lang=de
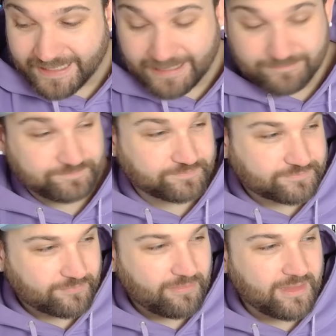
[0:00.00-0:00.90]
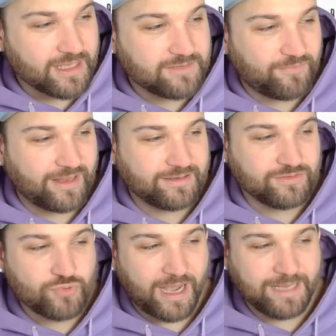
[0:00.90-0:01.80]
Ähm, ich fand
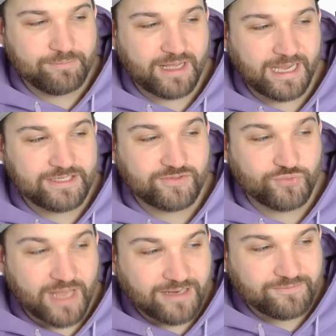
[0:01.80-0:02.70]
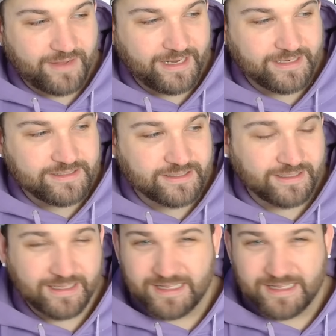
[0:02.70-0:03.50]
nur einen Bereich zu langweilig.